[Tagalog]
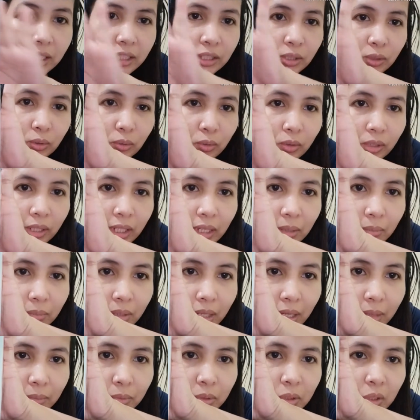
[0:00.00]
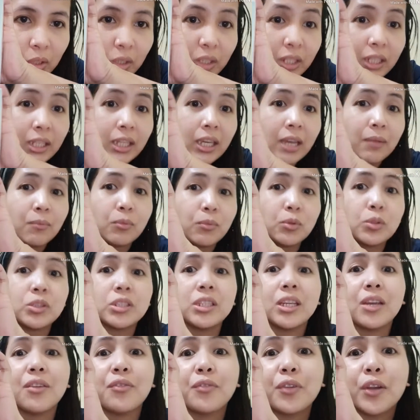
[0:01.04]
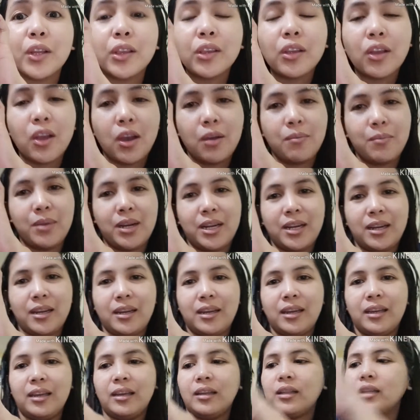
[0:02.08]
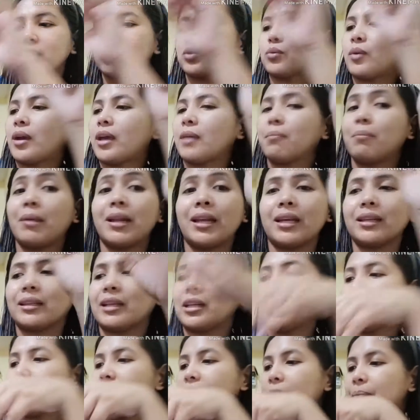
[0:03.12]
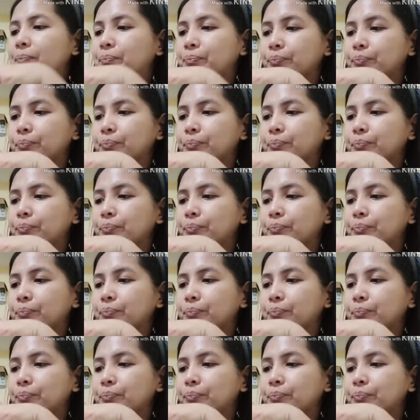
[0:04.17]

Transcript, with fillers: So, yung claim niya, I'm sorry, I'm using a front camera. Kaya that's why, baliktad siya.